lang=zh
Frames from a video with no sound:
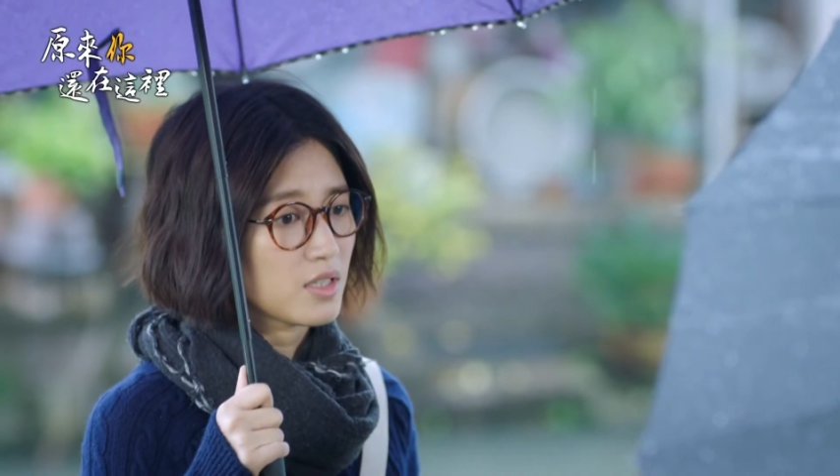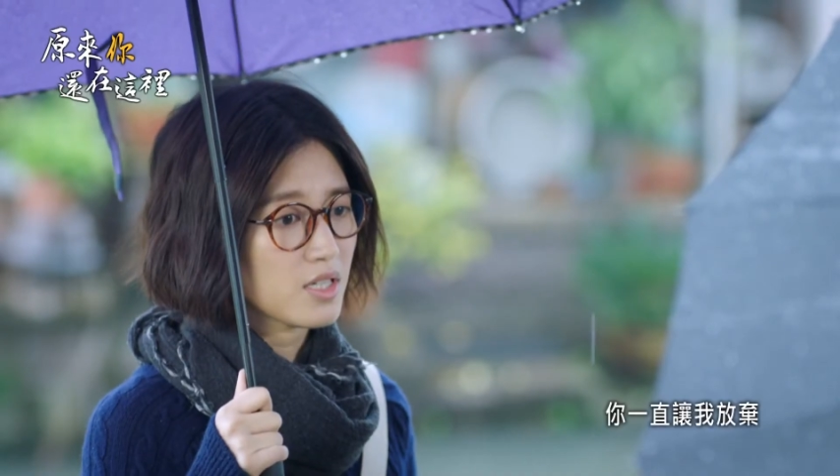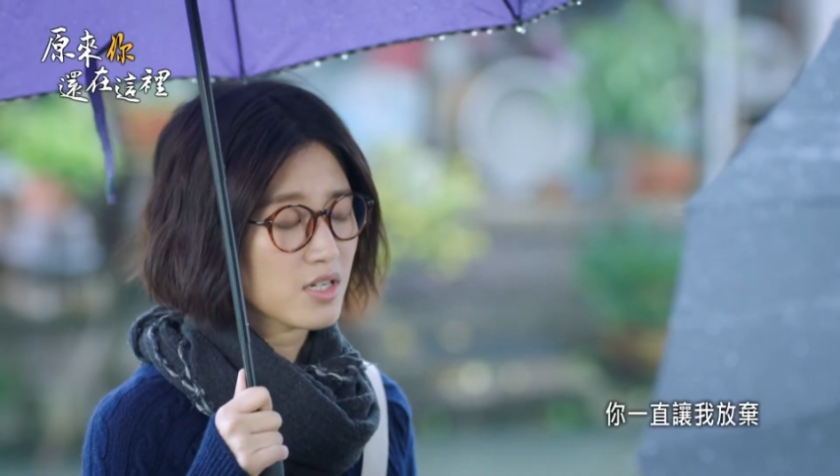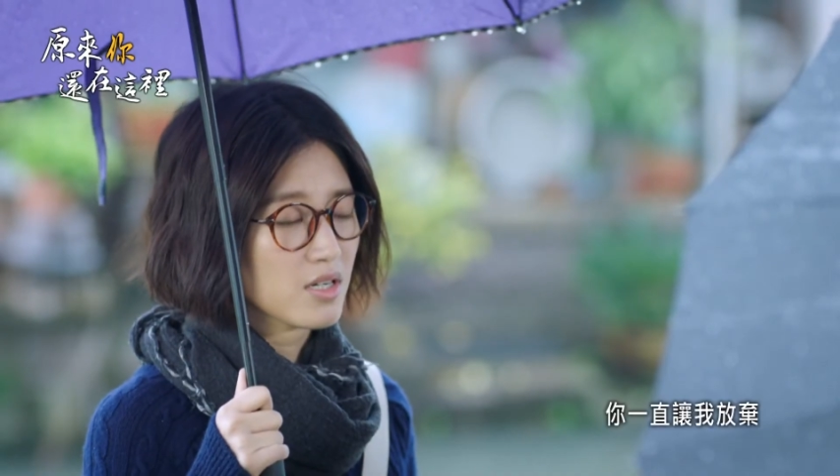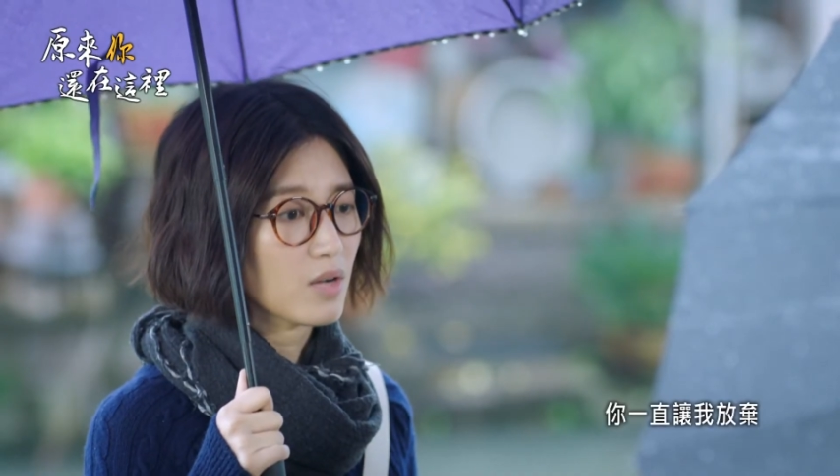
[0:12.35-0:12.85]

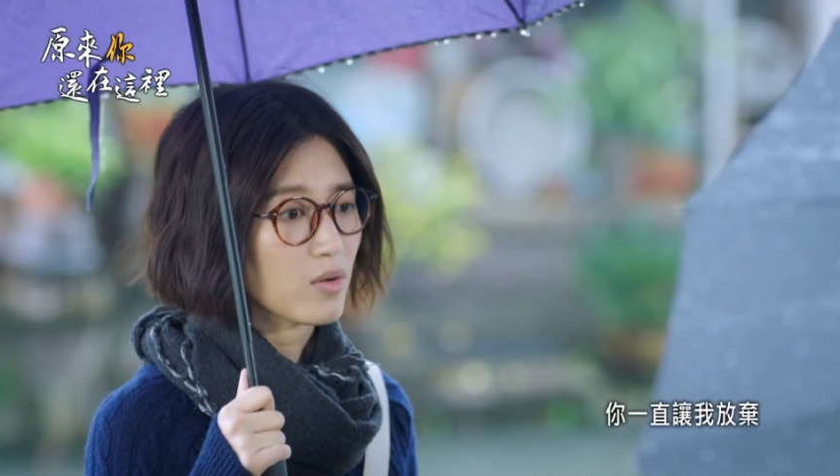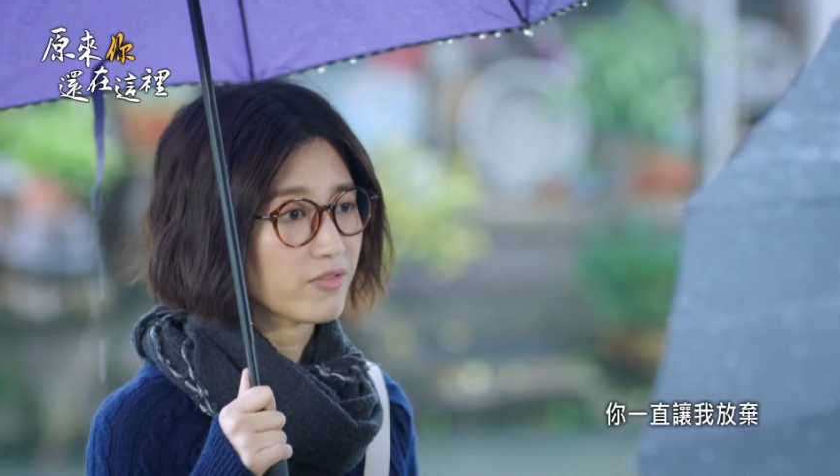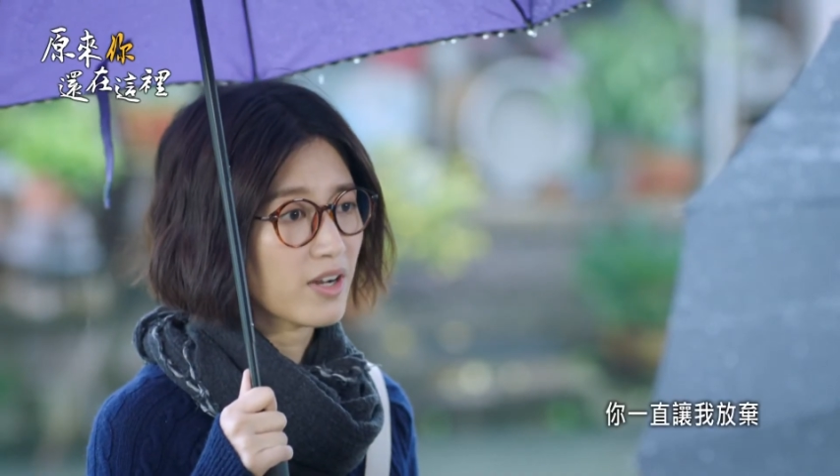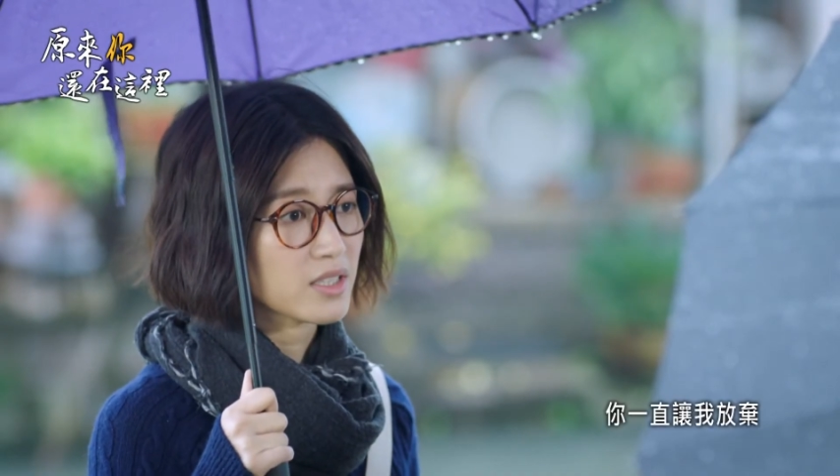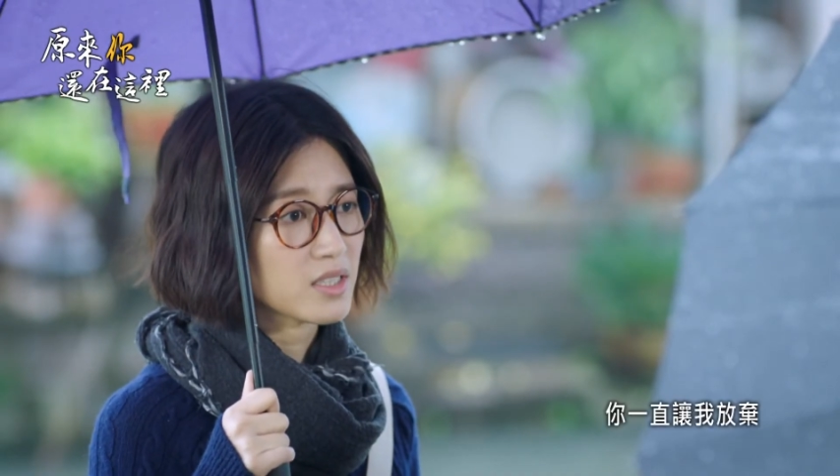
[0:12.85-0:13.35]
你一直让我
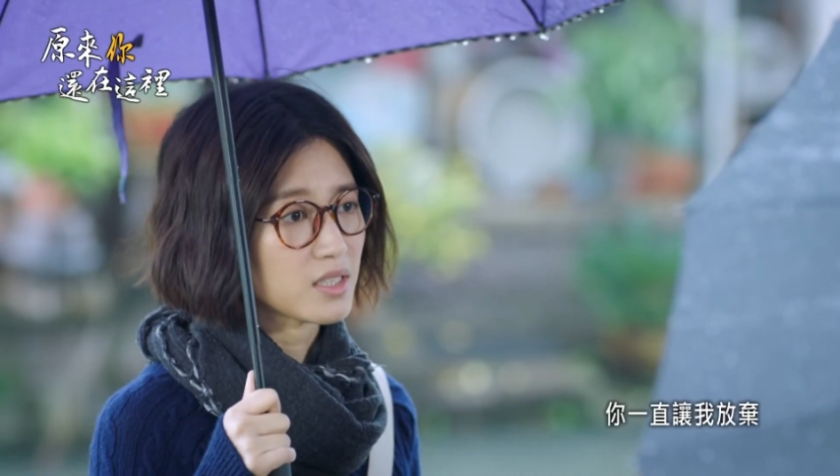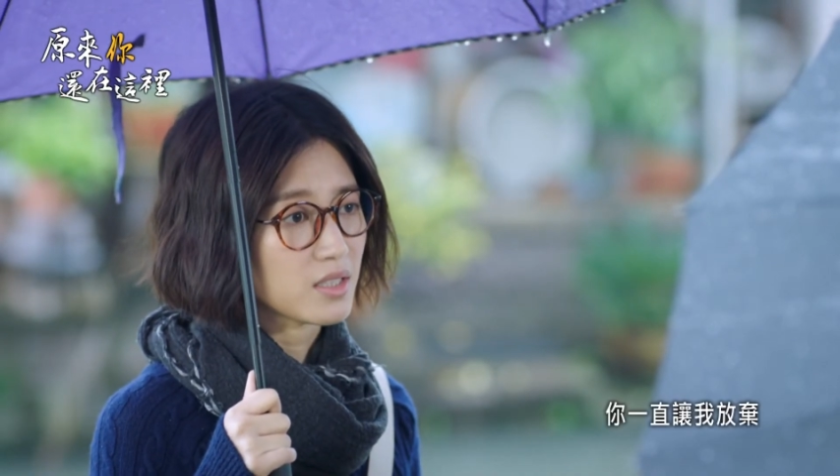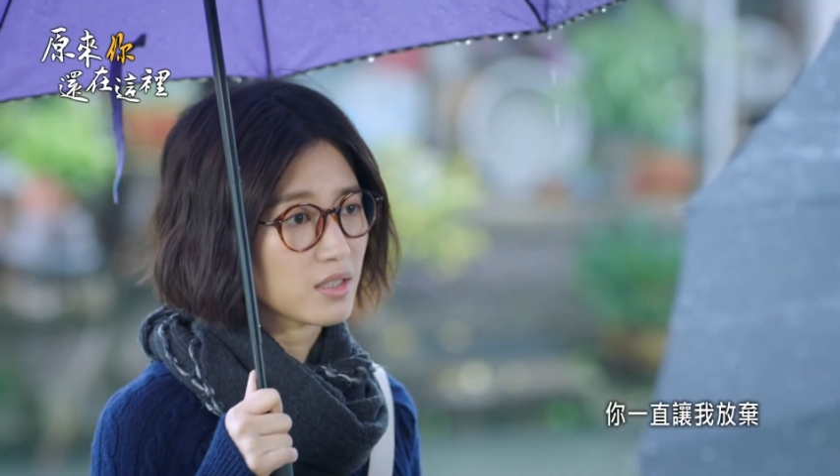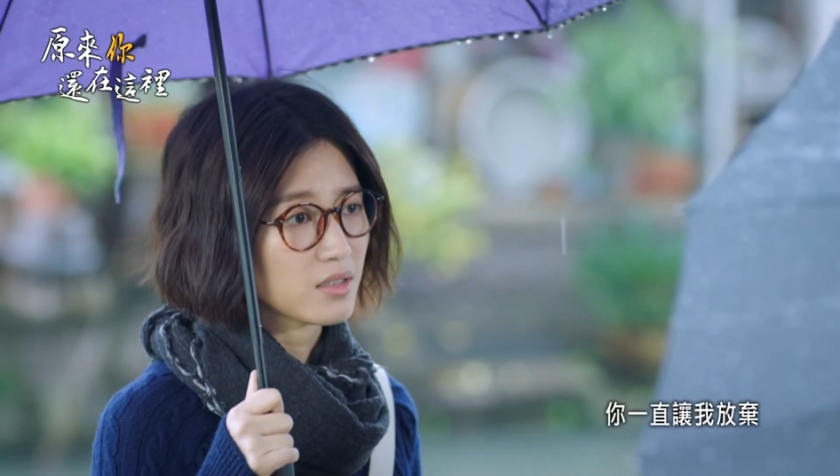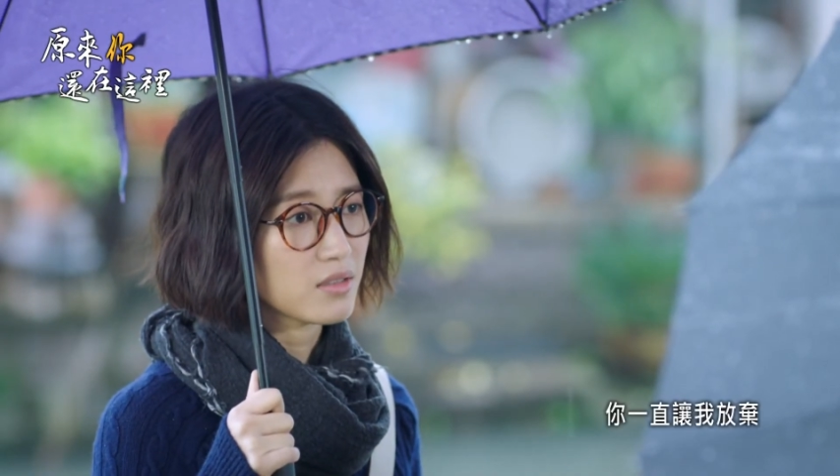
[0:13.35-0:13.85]
放弃，